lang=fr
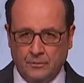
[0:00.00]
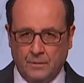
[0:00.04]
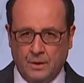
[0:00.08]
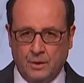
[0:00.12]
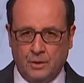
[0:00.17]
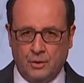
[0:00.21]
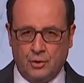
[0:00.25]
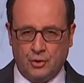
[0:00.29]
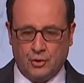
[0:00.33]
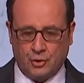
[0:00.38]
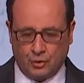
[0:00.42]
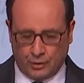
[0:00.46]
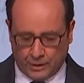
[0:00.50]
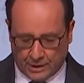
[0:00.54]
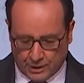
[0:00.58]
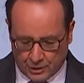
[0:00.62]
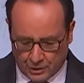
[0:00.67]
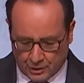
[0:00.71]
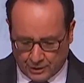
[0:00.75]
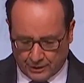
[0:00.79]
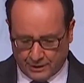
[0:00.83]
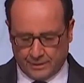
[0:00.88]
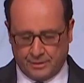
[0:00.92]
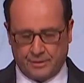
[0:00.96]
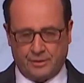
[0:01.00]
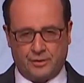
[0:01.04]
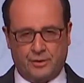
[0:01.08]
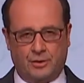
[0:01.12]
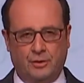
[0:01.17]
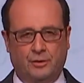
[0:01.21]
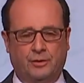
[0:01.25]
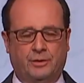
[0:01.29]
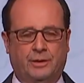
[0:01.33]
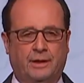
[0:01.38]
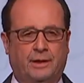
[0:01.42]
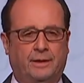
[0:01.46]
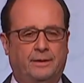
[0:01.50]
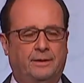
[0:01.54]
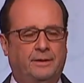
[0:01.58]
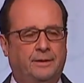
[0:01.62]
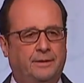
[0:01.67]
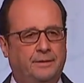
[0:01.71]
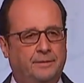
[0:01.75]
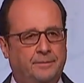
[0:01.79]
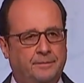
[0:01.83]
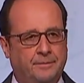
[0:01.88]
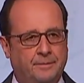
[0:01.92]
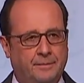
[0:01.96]
j'engagerai sans tarder
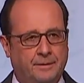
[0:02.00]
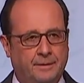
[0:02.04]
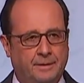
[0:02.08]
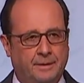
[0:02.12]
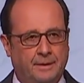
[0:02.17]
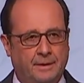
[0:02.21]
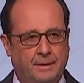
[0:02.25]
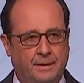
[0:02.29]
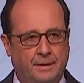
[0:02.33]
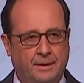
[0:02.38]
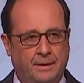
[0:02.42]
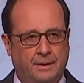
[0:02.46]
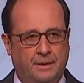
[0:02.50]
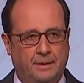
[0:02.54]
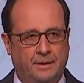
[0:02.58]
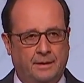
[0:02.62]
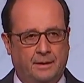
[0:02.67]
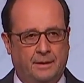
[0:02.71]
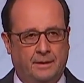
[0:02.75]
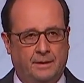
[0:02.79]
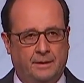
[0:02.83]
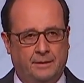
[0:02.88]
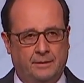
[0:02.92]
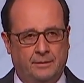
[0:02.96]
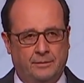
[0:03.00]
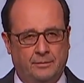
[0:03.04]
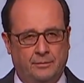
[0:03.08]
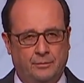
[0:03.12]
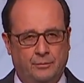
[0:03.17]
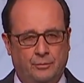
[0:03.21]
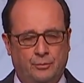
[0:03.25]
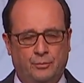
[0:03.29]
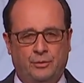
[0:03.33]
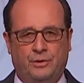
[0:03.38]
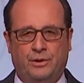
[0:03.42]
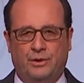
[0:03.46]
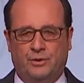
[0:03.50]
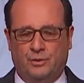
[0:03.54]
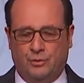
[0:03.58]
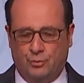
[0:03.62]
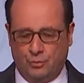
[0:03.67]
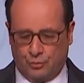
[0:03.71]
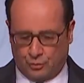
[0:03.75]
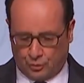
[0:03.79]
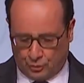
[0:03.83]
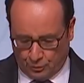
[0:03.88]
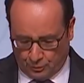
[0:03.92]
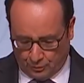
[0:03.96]
une
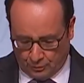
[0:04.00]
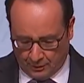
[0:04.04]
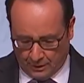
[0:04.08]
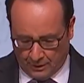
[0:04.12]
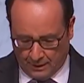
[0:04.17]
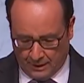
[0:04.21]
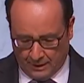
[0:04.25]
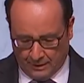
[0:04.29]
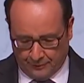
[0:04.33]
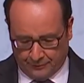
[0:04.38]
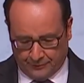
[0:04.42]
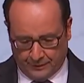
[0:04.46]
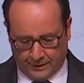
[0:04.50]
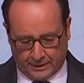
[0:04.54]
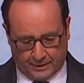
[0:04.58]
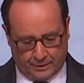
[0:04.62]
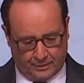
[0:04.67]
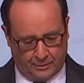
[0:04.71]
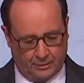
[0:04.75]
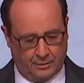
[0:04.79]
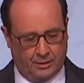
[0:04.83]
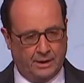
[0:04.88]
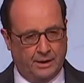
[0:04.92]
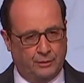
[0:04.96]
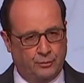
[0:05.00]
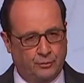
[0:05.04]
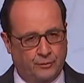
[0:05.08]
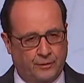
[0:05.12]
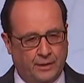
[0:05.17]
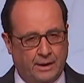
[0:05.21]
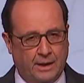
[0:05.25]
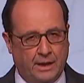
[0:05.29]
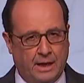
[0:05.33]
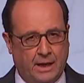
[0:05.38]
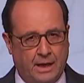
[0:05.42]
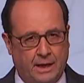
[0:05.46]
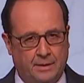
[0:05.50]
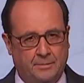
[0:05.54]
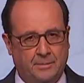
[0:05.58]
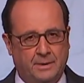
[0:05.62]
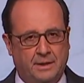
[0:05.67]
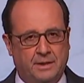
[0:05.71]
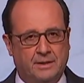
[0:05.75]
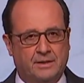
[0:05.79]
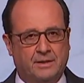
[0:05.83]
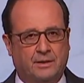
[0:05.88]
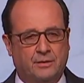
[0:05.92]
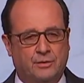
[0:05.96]
discussion avec la nouvelle
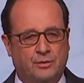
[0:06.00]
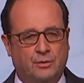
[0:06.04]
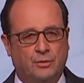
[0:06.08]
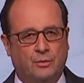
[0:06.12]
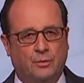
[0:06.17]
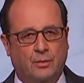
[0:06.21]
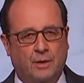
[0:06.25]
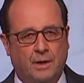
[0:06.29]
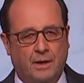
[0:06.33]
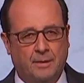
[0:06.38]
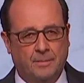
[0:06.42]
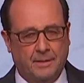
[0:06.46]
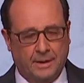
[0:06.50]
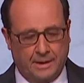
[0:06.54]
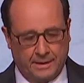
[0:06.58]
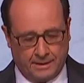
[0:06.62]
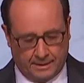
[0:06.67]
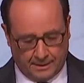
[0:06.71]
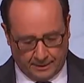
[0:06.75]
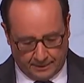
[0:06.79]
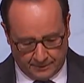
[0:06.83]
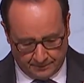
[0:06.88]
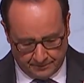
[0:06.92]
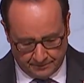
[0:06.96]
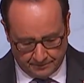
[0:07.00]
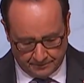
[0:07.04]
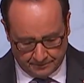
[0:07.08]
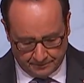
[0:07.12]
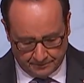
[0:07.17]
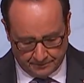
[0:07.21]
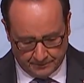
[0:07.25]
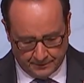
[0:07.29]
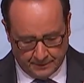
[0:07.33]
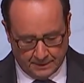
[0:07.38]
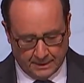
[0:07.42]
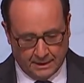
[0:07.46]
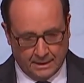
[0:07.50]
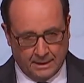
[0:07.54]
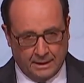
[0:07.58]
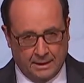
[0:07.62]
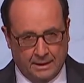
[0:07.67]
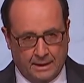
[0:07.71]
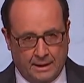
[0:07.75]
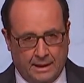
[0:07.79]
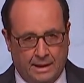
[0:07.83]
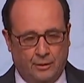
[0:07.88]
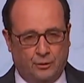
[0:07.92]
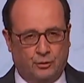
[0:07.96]
administration américaine.
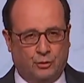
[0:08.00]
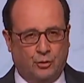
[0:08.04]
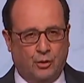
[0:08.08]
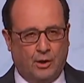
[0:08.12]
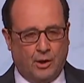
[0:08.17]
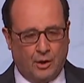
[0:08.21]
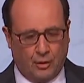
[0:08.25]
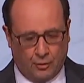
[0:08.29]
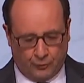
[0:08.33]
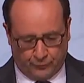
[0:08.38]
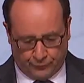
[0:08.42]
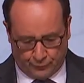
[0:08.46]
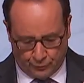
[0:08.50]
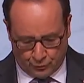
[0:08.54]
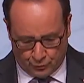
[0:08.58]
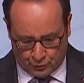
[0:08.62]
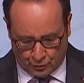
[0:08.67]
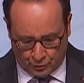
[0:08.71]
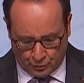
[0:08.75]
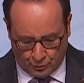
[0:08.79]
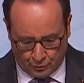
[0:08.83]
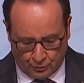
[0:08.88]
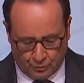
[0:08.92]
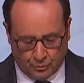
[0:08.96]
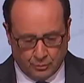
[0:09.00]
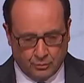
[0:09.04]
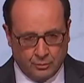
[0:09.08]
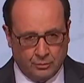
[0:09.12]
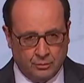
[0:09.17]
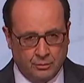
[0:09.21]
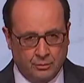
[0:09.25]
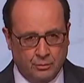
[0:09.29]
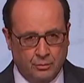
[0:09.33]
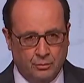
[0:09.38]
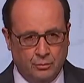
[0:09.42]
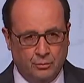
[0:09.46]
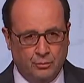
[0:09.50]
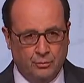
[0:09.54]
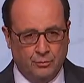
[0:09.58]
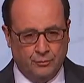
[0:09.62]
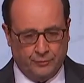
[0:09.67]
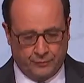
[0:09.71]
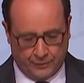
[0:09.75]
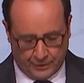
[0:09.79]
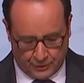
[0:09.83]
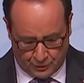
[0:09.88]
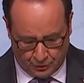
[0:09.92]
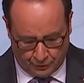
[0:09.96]
Elle entrera en fonction le
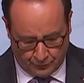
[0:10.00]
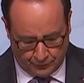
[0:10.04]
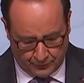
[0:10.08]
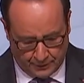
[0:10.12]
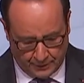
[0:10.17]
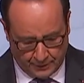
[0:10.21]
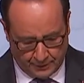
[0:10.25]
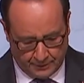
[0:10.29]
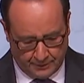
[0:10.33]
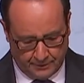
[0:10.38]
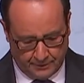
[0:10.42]
20 janvier.